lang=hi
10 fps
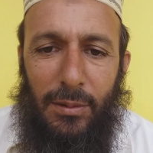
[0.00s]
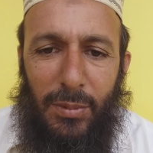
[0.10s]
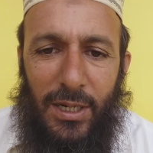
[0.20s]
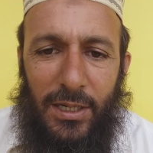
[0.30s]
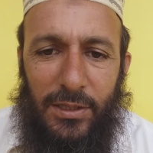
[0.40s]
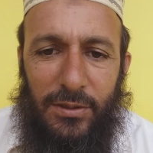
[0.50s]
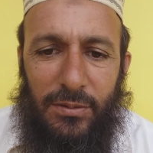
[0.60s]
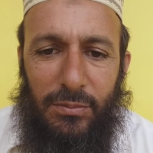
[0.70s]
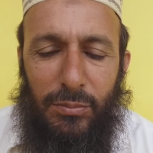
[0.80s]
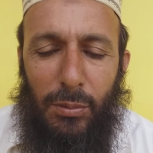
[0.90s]
नमाज
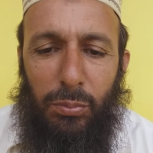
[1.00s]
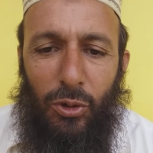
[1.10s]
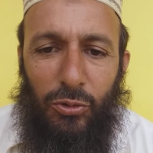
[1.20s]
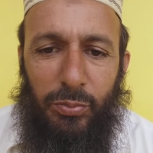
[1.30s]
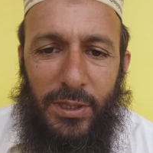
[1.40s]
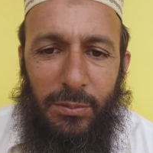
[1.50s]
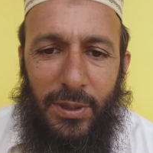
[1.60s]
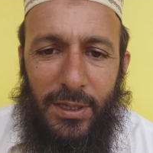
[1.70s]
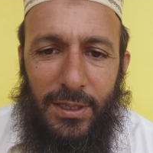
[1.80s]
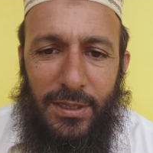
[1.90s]
में बहुत बड़ी
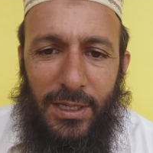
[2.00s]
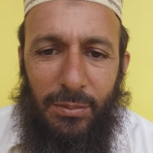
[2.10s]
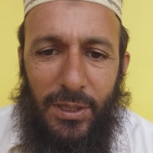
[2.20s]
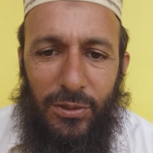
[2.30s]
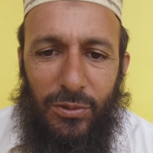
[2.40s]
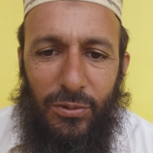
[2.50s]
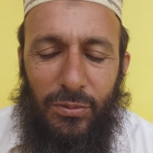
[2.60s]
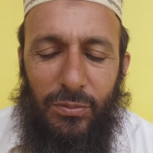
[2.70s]
बरकत है भाइयों